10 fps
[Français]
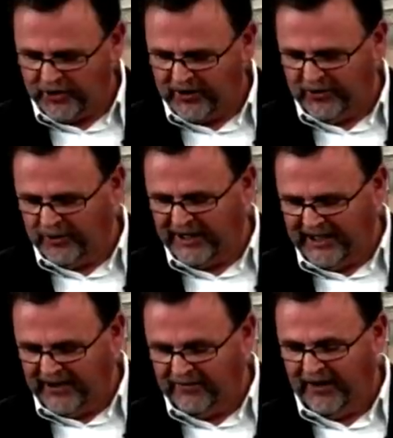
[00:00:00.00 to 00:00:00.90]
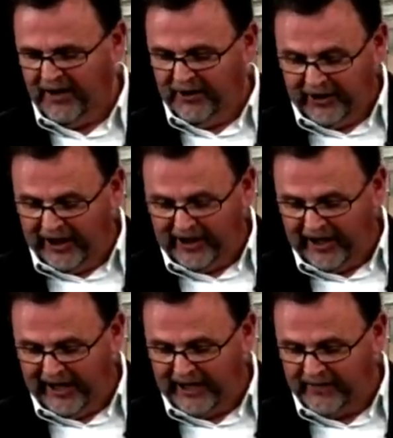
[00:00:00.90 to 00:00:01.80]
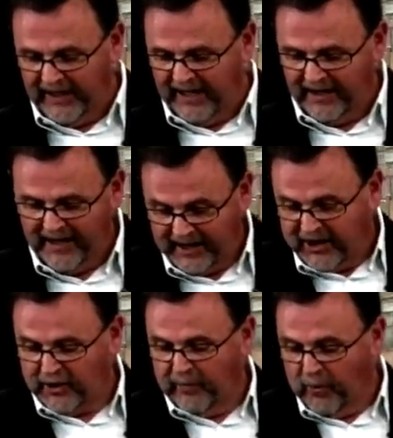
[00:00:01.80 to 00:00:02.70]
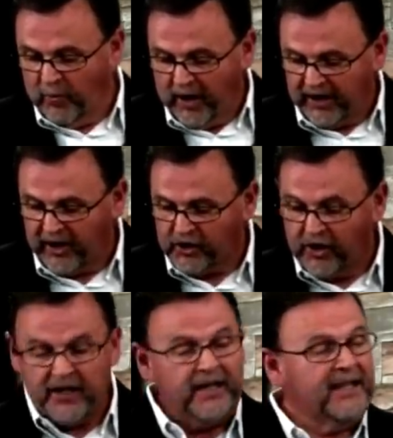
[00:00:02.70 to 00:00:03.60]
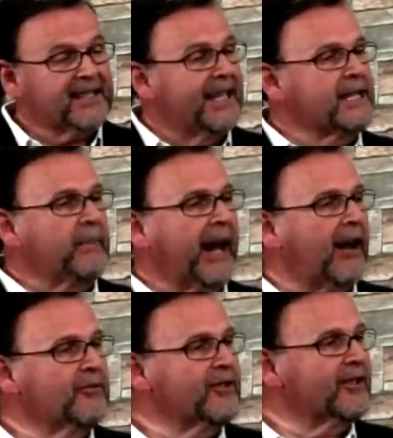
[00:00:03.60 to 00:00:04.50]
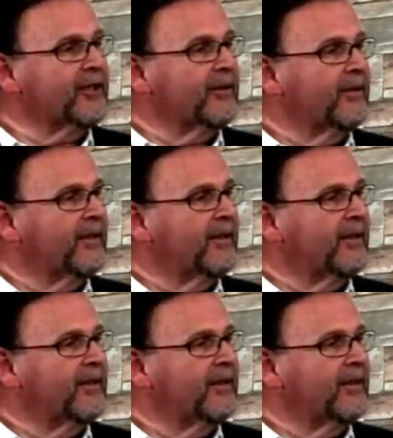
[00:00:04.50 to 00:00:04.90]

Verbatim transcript: qui nous délivre de la colère à venir, qui ça, pour moi, quand je le lis, c'est l'espérance. Ben oui.